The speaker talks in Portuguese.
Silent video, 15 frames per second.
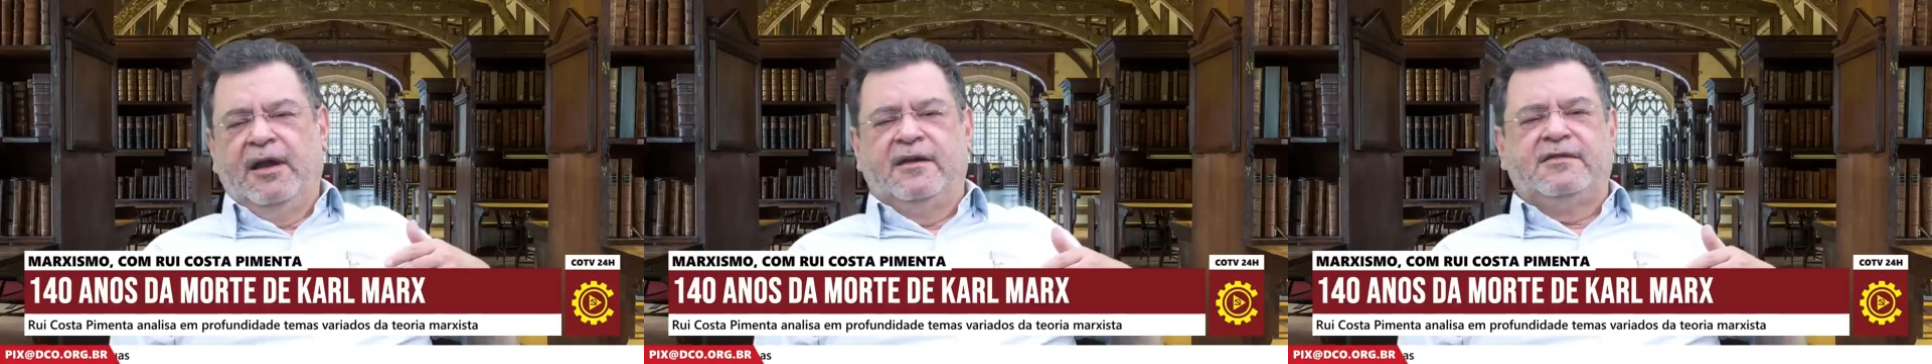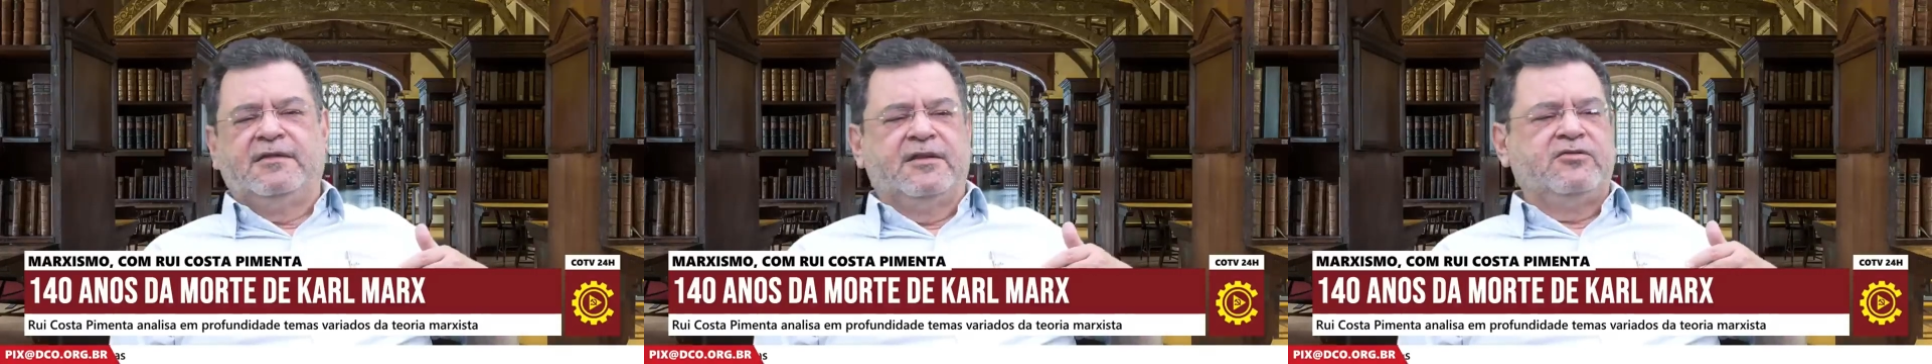
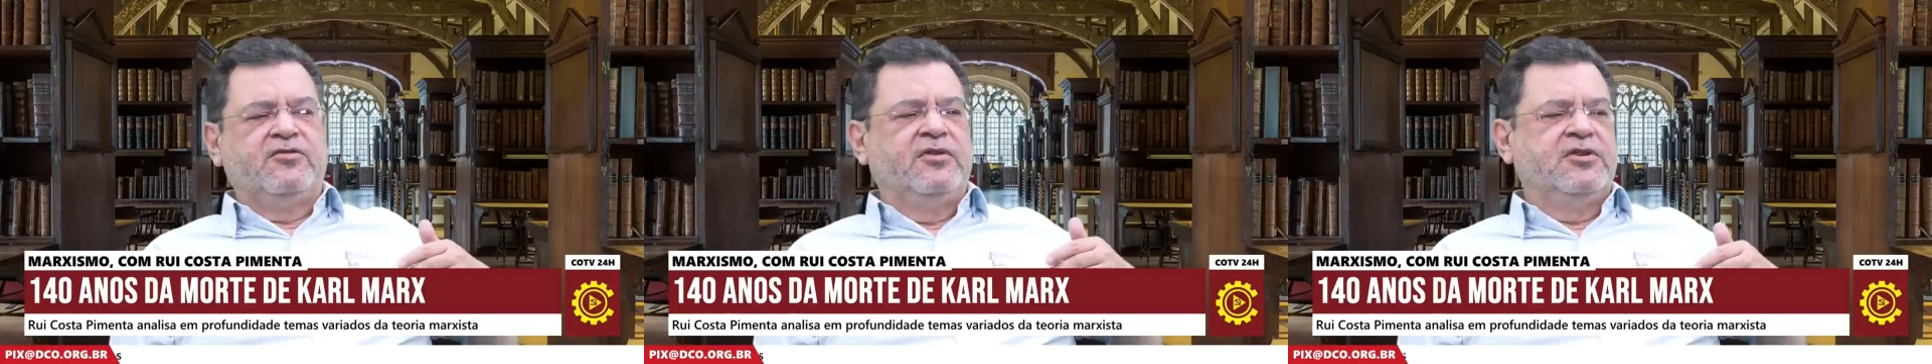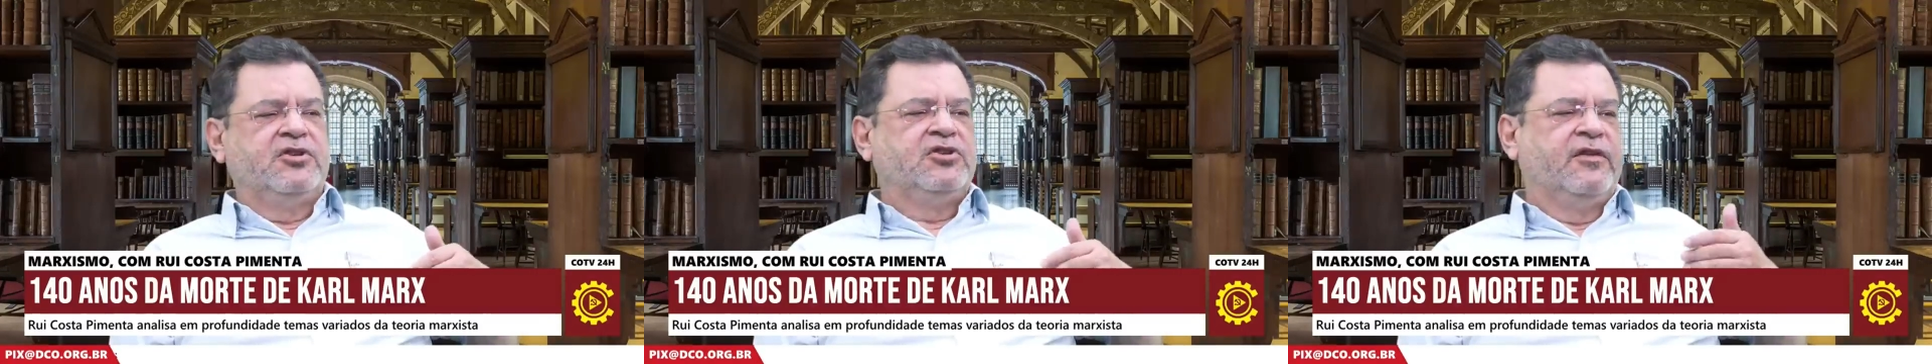essas
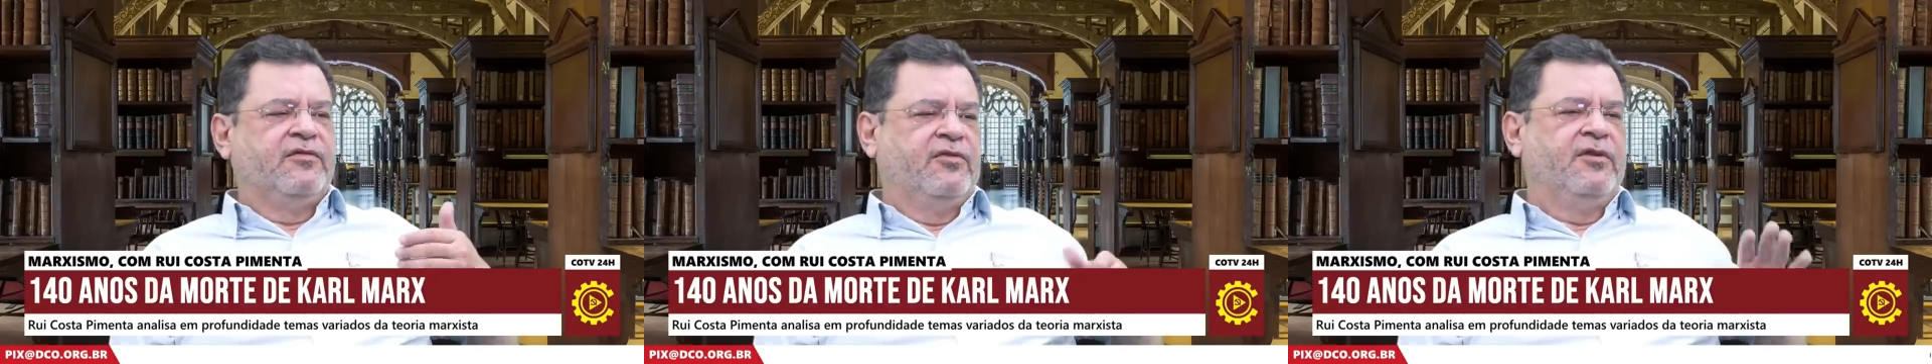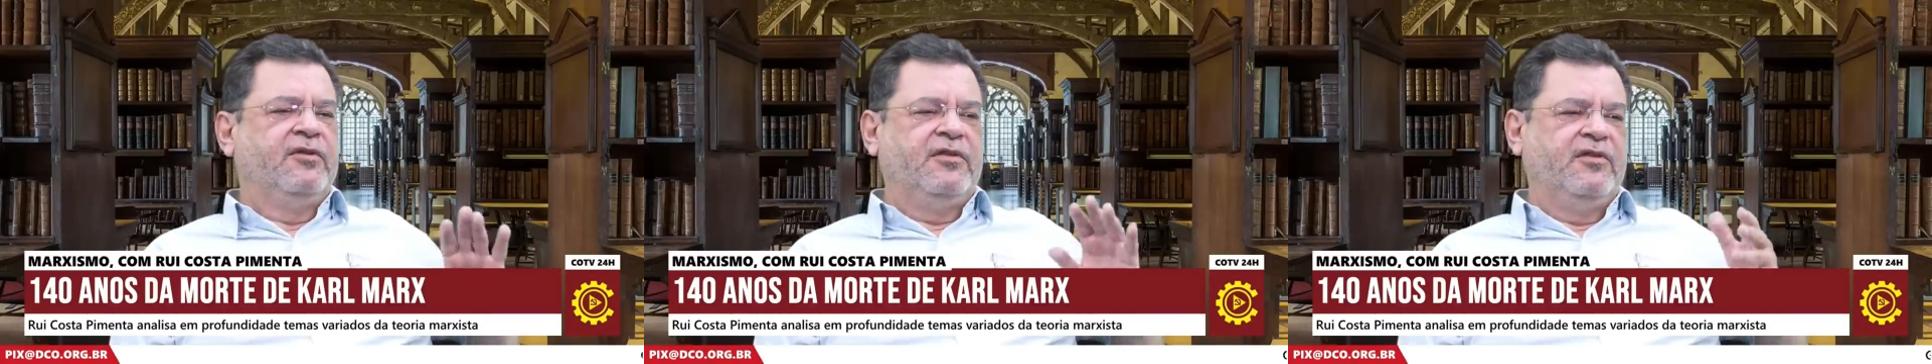coisas já
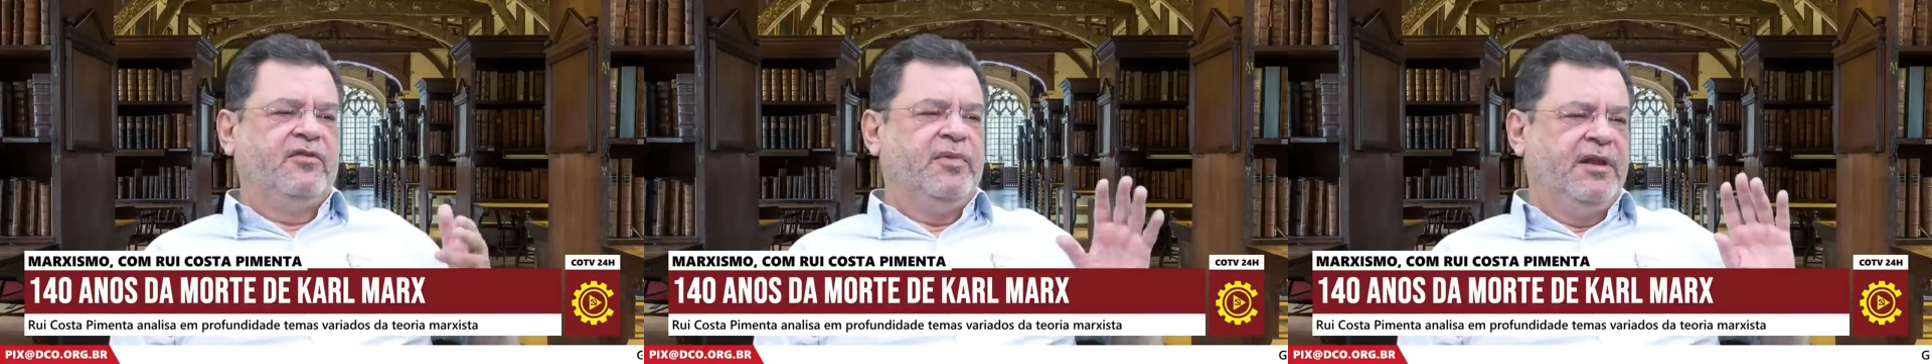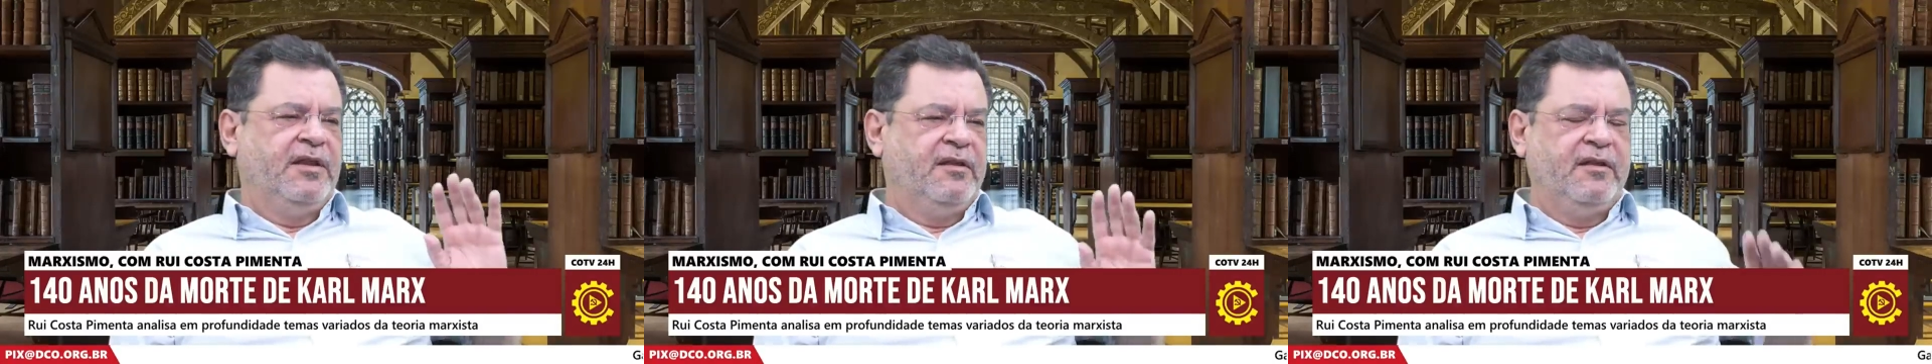foram
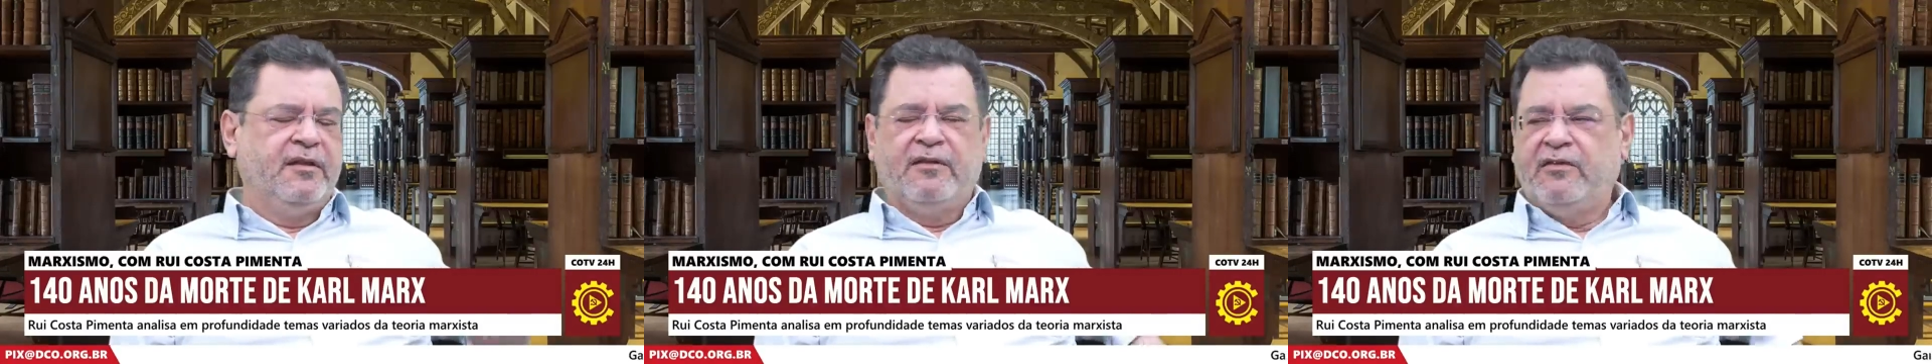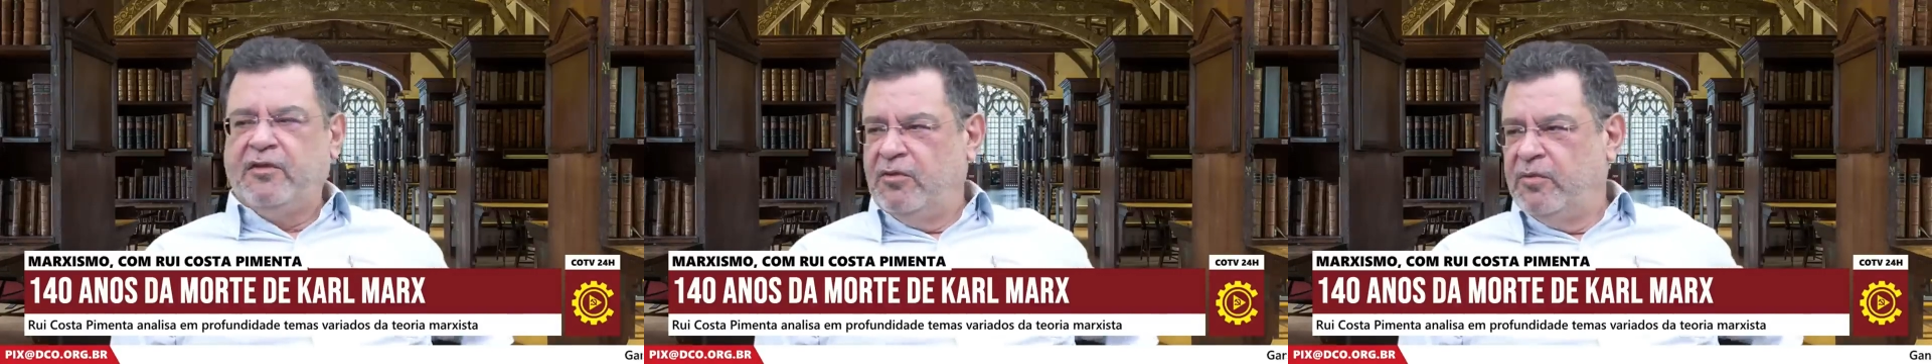desmentidas